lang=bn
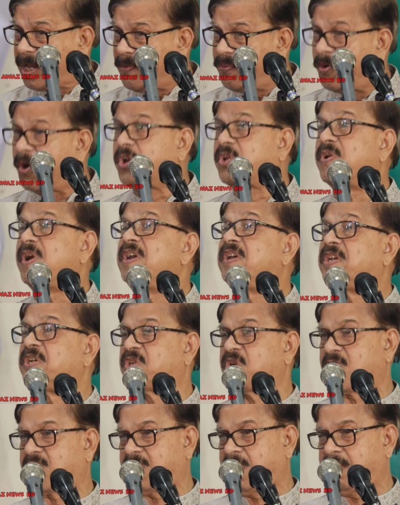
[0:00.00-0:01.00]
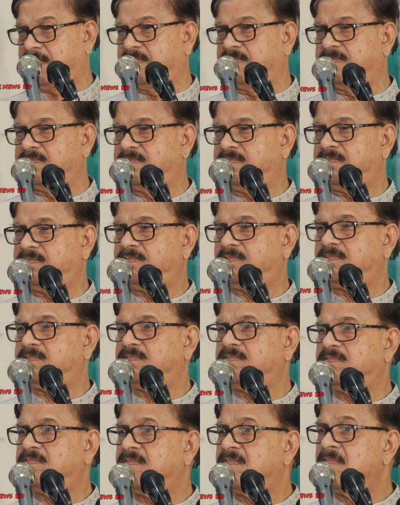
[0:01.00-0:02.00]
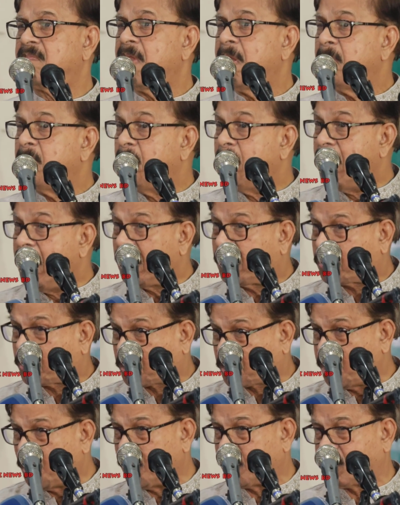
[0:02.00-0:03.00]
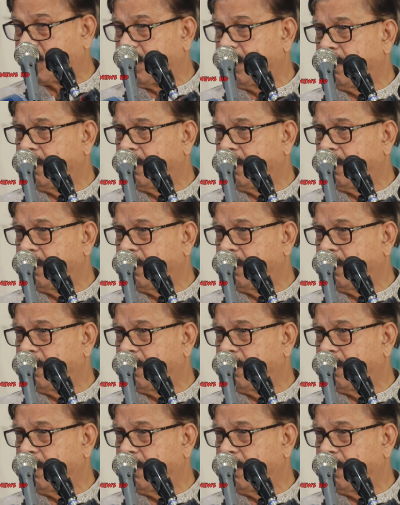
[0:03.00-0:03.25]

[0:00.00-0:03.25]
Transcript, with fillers: একটা ফোর টোয়েন্টি সরকার মিথ্যুক